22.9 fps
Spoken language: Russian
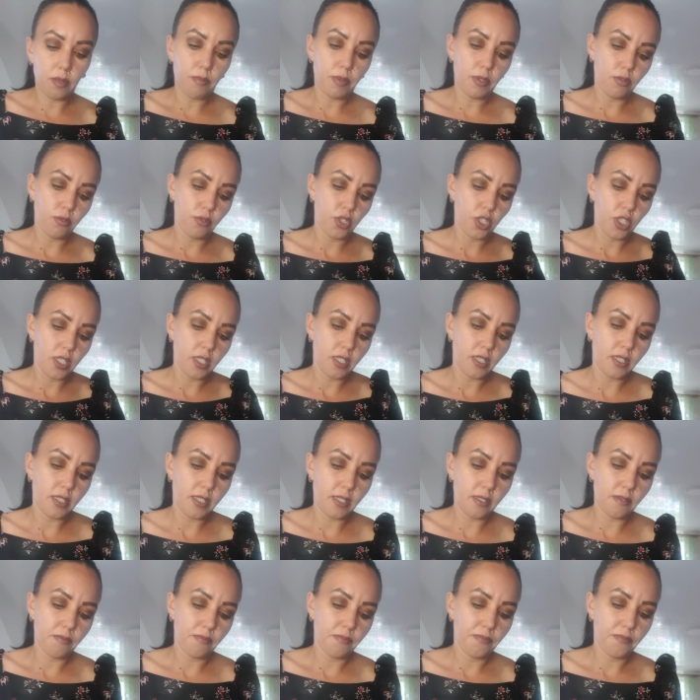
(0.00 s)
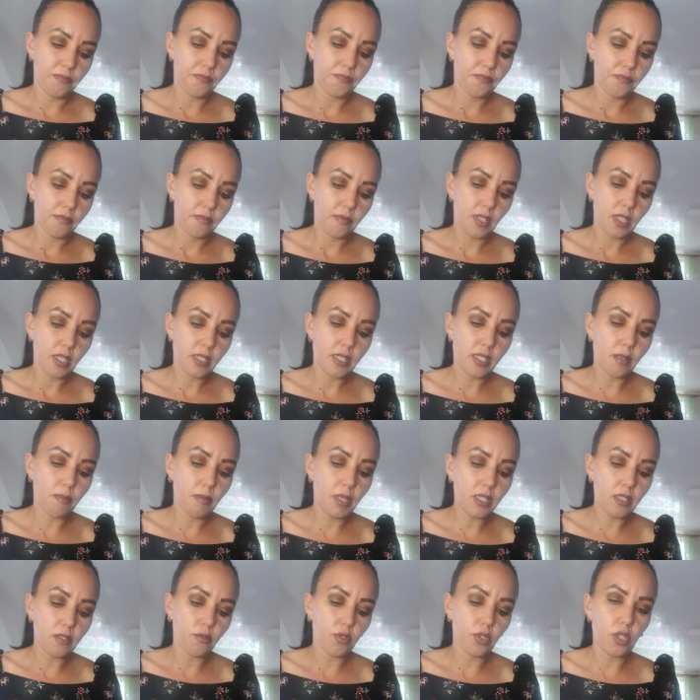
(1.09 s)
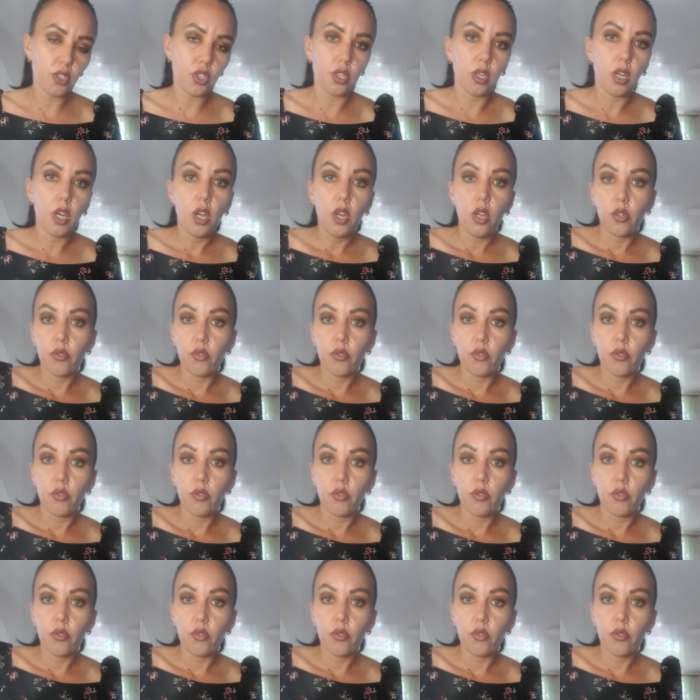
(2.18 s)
получается сама того не ожидала.